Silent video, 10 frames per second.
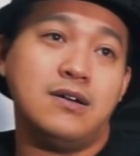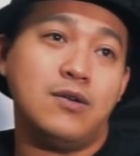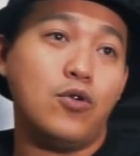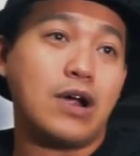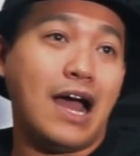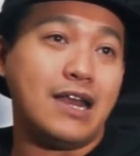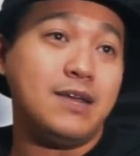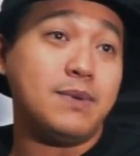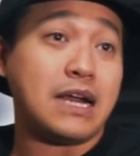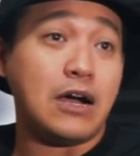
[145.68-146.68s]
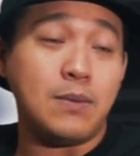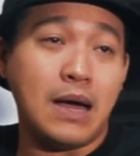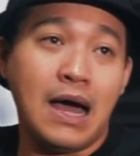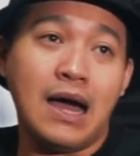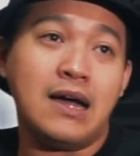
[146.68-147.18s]
โอกาสที่มันเข้า
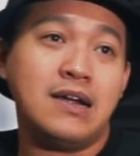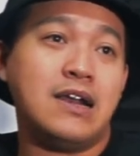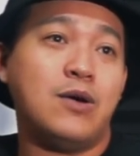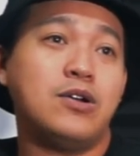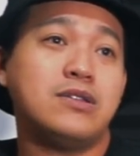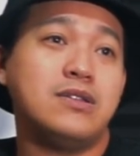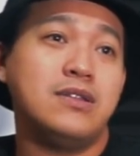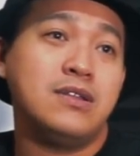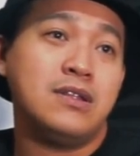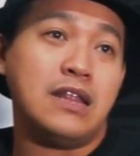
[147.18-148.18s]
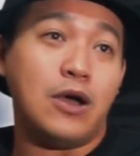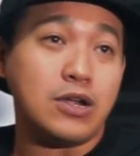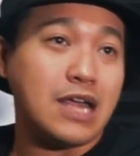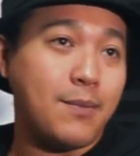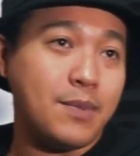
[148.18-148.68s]
มาเรา
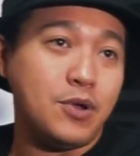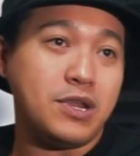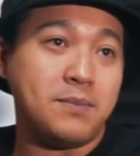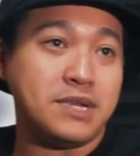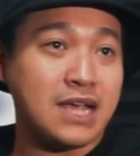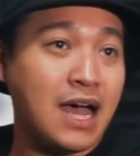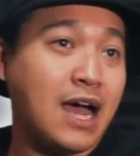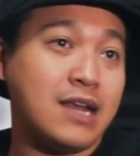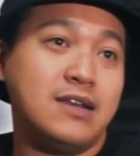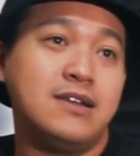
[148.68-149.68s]
ก็ทำมันโดยธรรมชาติ